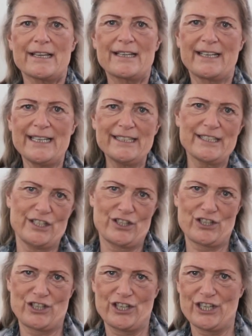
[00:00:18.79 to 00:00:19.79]

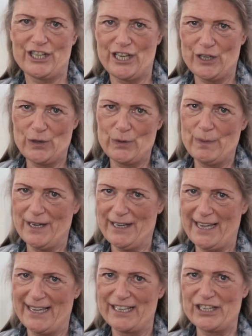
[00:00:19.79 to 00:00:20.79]
kritisch
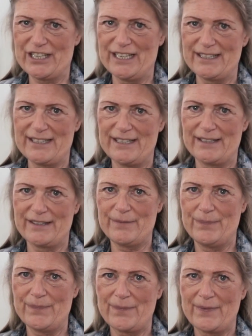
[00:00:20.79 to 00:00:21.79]
gegenüber eingestellt sind.